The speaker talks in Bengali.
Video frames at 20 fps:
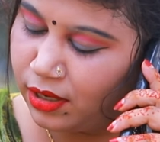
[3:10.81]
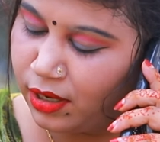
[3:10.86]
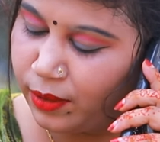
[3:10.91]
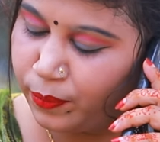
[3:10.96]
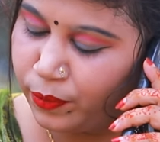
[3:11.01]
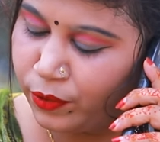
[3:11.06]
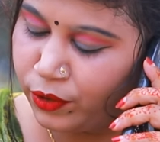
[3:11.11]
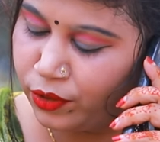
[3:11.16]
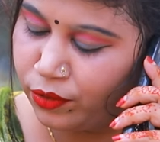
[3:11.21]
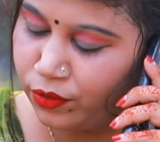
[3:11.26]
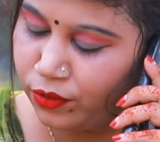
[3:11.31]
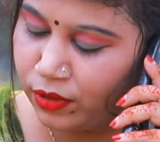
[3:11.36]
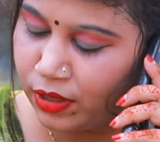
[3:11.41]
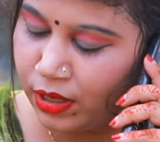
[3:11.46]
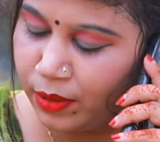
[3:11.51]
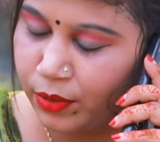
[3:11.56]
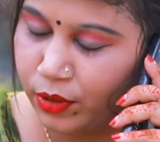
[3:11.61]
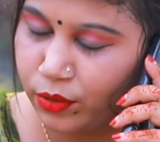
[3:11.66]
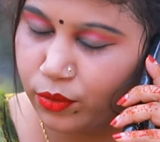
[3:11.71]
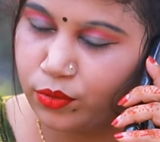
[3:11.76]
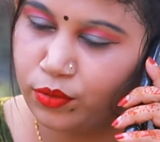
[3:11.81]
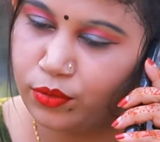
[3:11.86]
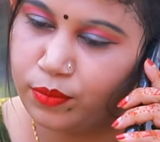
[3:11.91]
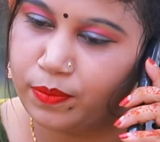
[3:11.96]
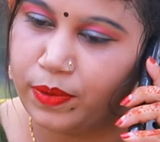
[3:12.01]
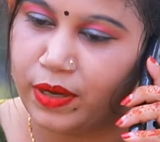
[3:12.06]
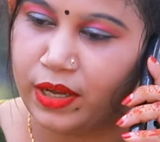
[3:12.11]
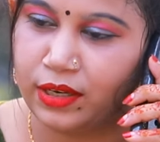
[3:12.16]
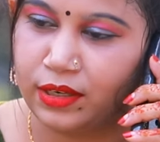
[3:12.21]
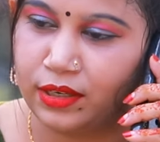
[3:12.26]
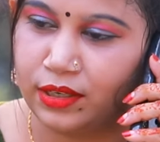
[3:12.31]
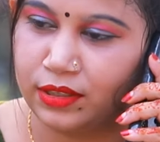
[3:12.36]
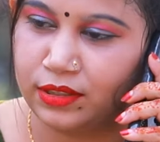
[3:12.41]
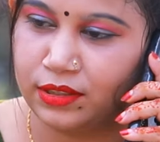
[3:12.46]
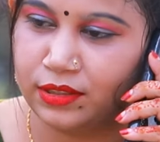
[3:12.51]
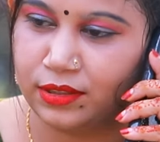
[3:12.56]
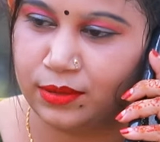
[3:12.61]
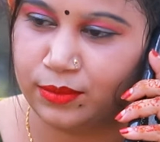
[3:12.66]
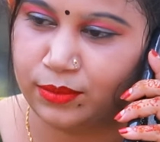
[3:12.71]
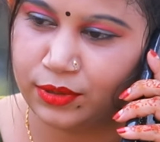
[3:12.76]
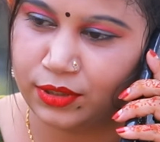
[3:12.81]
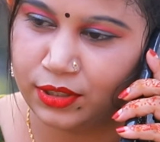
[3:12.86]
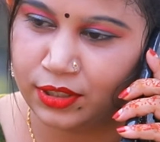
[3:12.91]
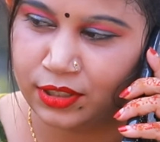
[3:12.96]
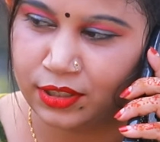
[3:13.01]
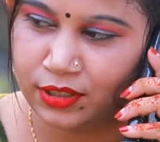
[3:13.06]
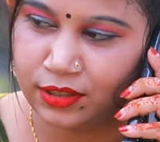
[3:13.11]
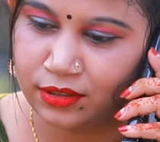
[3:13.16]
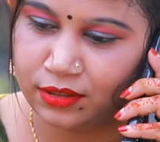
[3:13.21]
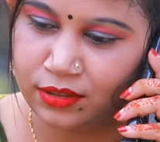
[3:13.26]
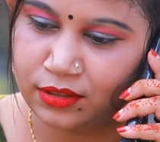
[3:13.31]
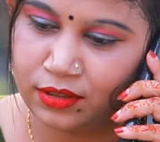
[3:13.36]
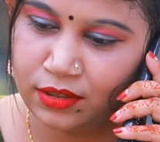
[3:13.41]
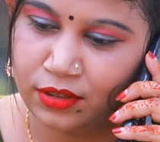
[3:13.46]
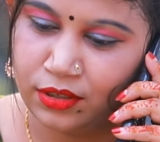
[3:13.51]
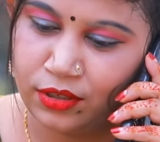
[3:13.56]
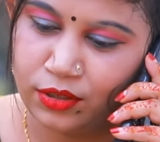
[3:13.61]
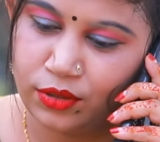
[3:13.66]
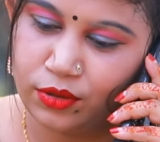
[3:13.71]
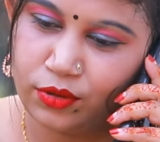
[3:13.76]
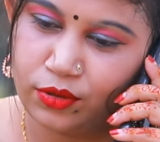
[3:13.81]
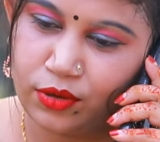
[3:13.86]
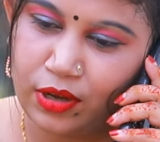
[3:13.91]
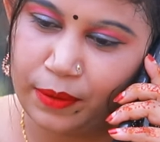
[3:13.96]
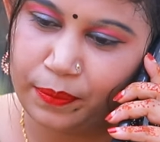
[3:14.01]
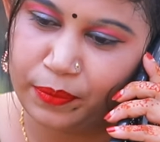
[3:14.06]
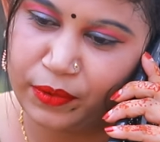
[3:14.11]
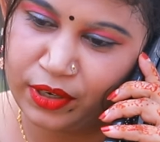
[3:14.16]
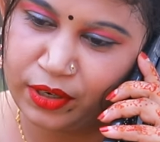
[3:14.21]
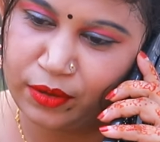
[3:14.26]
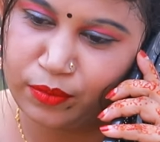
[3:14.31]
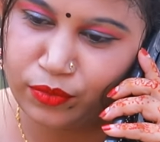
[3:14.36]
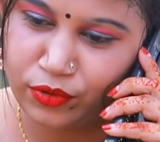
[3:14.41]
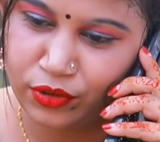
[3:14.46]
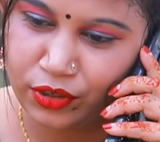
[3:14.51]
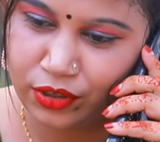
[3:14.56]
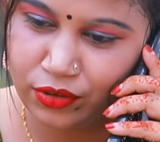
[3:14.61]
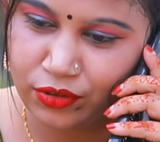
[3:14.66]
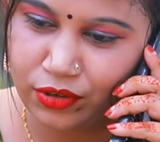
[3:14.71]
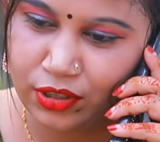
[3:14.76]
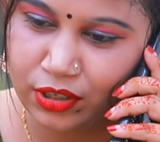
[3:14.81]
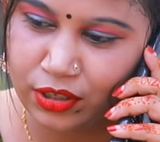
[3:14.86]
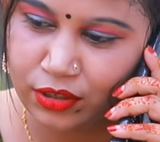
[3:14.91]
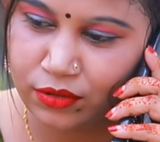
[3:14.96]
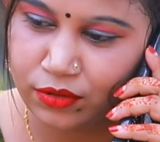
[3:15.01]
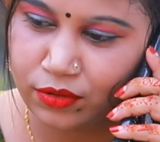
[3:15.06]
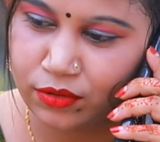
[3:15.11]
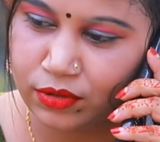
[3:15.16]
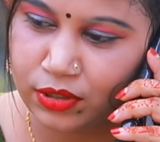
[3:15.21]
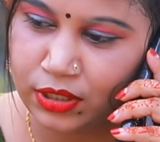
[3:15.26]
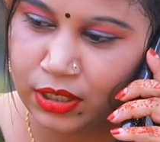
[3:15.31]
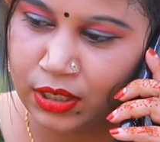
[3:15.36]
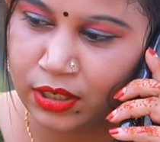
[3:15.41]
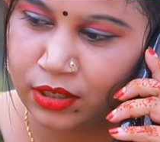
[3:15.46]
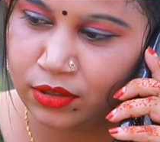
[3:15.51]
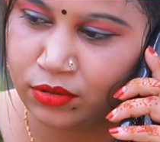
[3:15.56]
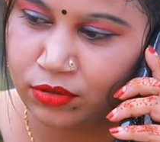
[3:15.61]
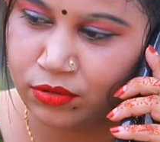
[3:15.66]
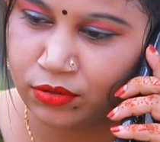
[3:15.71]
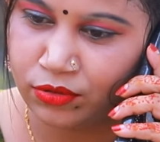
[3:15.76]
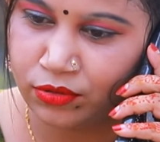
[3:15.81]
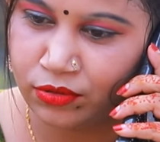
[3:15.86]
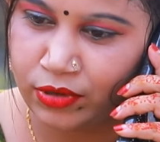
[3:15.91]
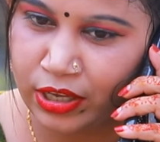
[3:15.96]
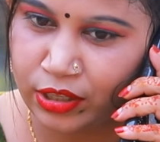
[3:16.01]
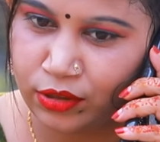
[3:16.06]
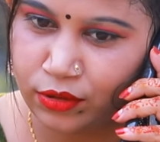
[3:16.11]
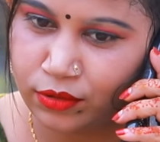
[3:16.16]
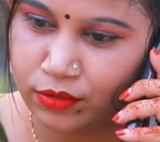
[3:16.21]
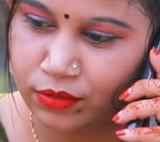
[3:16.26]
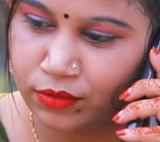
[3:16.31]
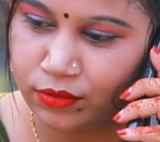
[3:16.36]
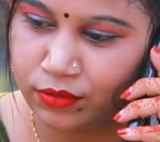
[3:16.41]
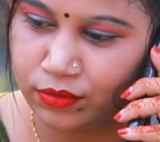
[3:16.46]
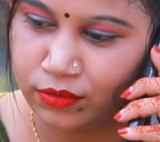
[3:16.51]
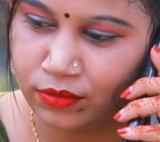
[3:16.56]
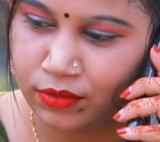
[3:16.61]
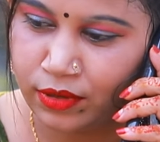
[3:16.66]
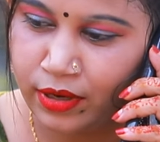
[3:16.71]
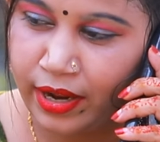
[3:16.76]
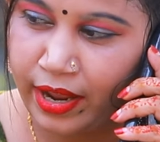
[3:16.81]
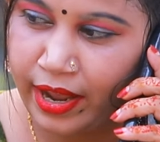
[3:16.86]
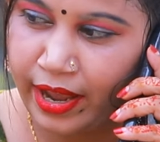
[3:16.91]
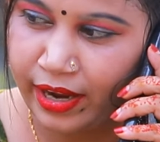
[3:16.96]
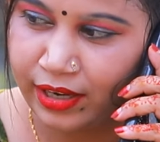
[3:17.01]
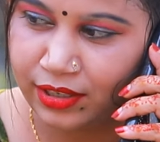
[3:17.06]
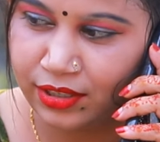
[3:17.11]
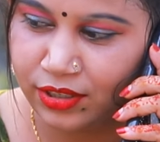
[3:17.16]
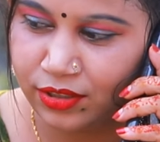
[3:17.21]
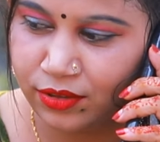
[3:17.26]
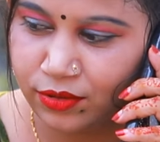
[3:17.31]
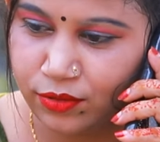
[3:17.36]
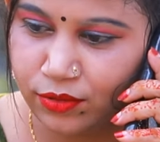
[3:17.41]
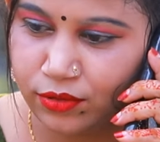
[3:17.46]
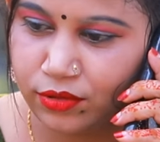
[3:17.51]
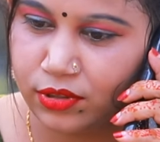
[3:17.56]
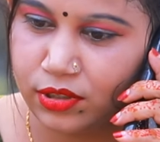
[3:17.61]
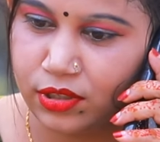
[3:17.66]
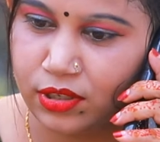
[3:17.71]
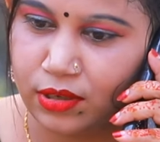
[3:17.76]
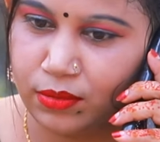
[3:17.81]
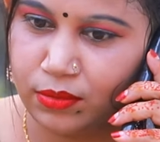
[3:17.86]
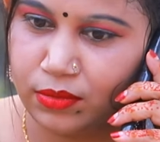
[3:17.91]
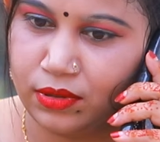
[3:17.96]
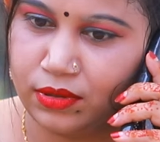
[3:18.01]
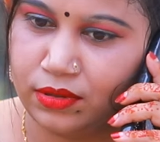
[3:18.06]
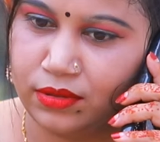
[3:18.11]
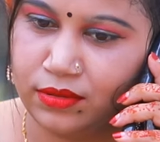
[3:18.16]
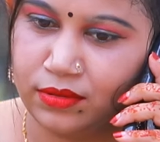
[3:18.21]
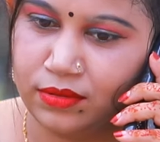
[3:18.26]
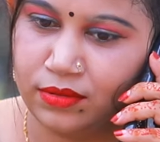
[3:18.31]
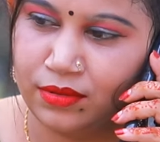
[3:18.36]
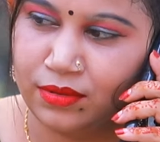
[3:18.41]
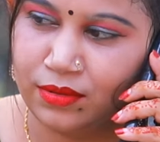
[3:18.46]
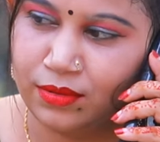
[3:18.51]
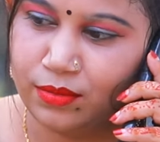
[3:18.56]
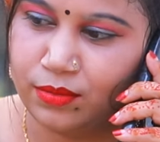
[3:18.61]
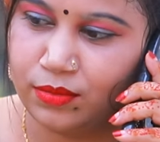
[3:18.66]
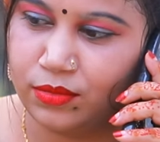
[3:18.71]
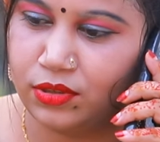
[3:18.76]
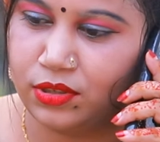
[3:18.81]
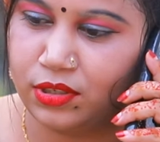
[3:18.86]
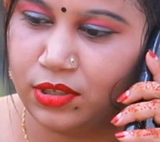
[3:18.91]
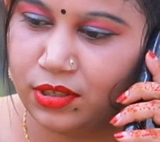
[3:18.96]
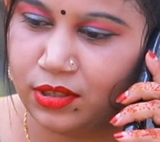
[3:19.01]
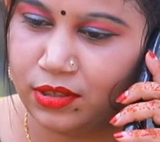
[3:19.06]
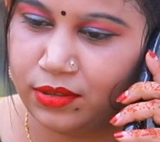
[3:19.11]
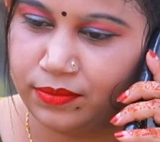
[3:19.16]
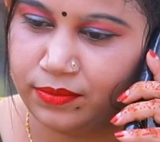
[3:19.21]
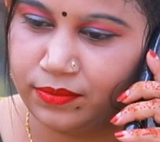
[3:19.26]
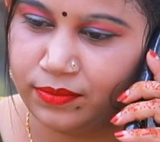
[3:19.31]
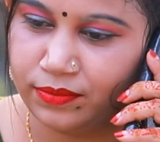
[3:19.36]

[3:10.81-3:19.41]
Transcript: আপনারও না আমার খুব ভাল লাগছে বুঝছেন তো আপনার মনের কথাটা একটু জানার জন্য এতক্ষণ অ্যাক্টিং করছি আমি বুঝছেন